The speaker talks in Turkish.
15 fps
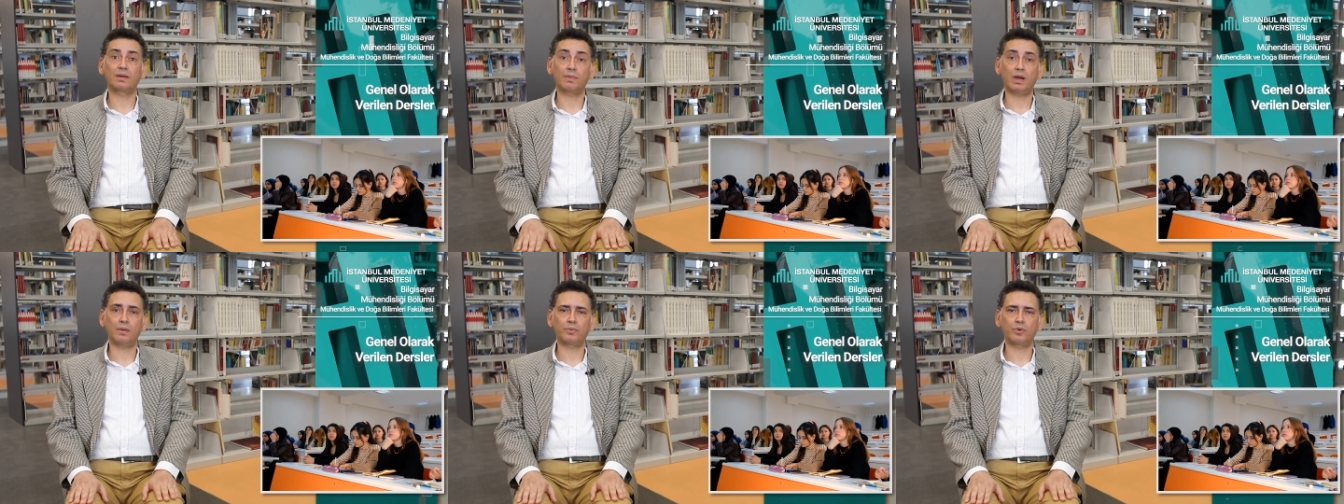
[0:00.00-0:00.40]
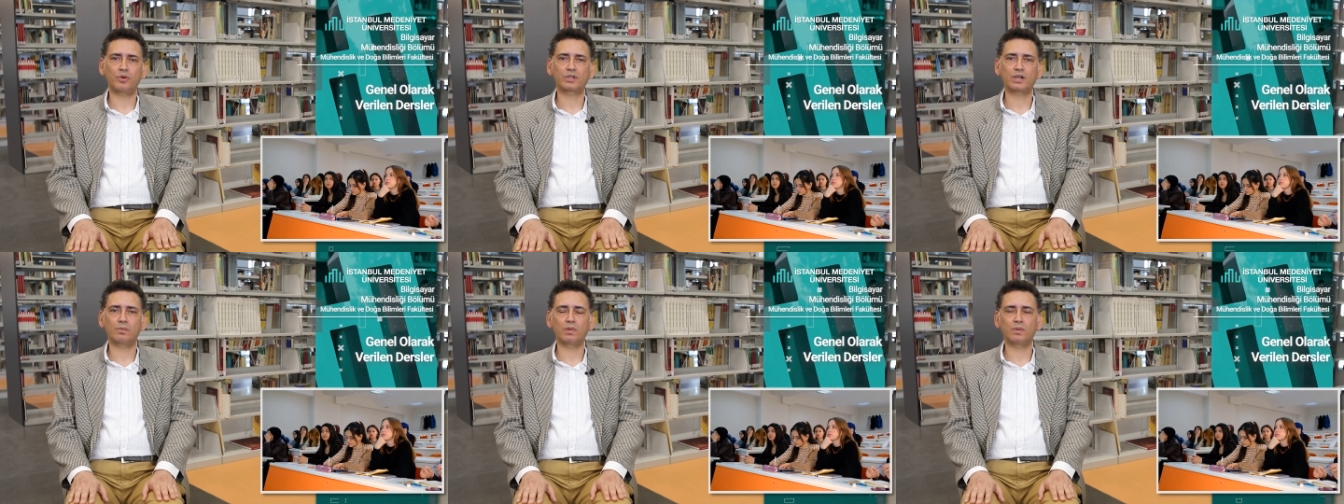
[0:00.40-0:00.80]
temel
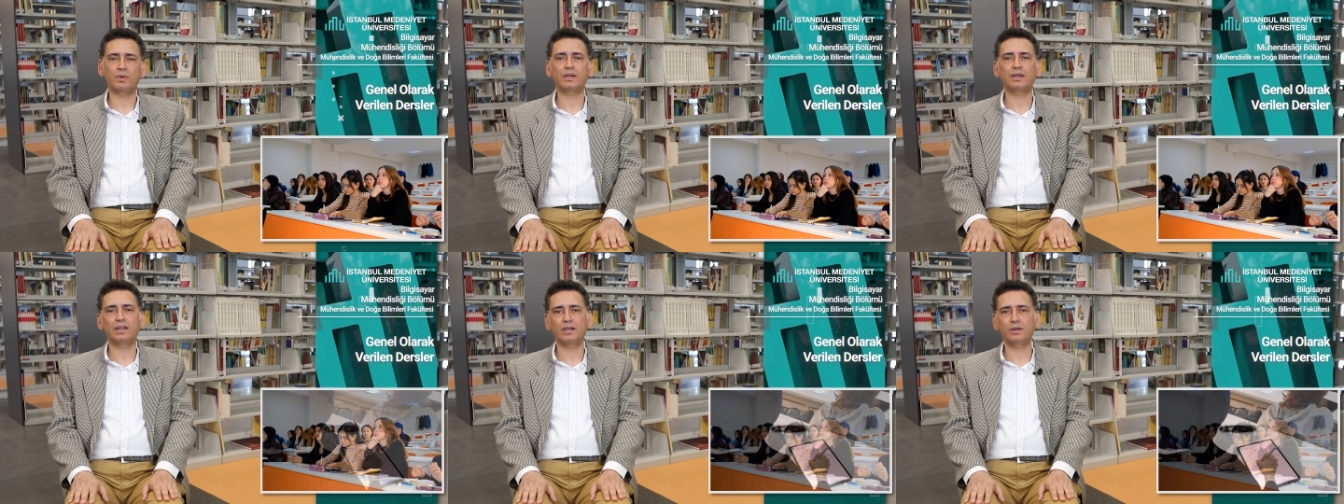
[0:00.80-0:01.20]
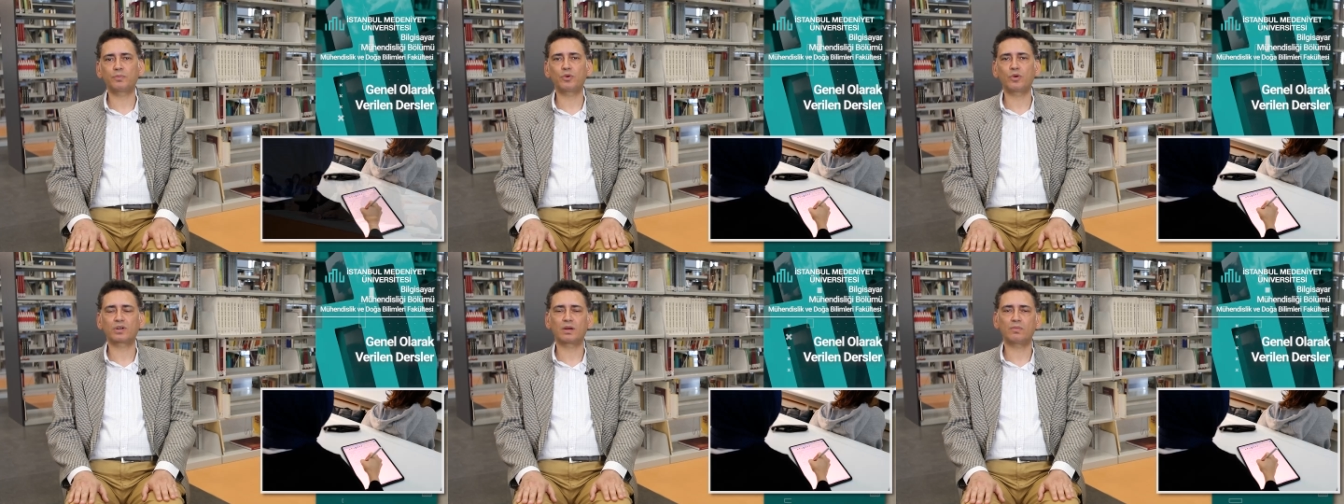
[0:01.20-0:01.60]
programlama, ileri
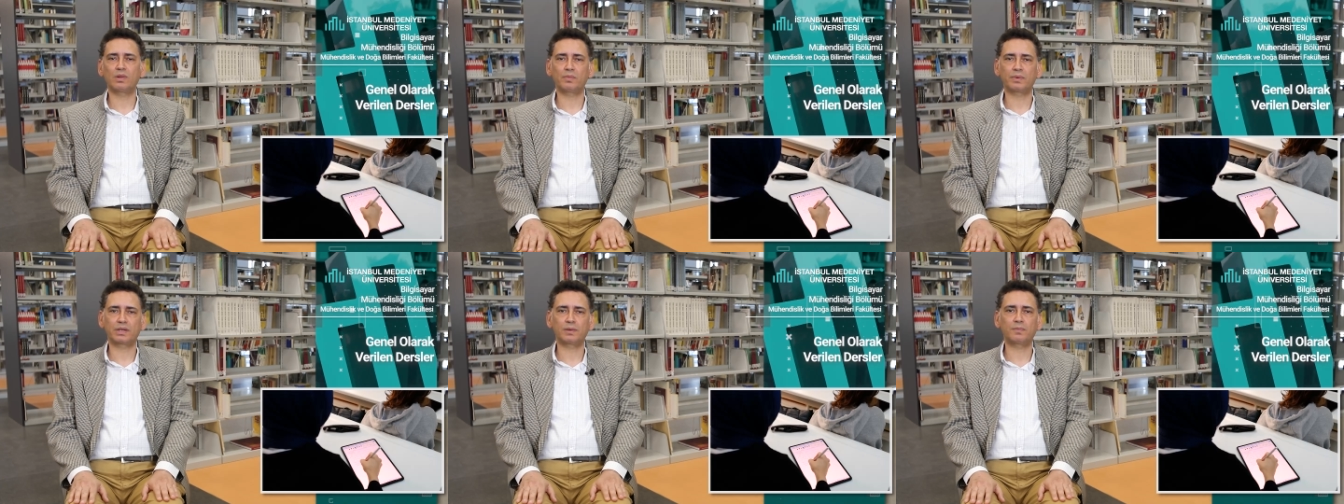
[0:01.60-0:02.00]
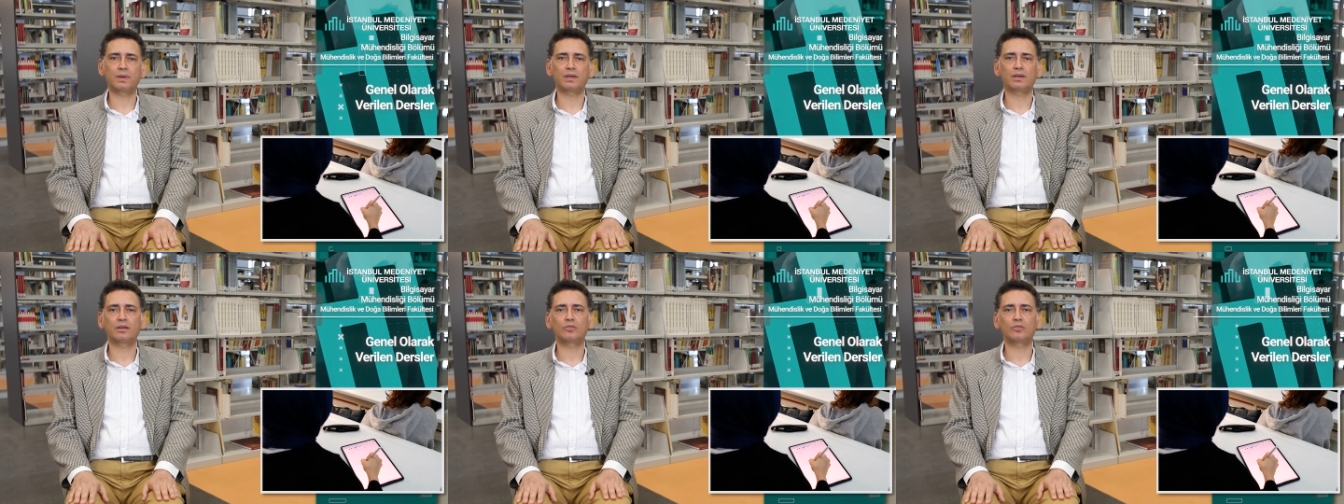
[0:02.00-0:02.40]
programlama gibi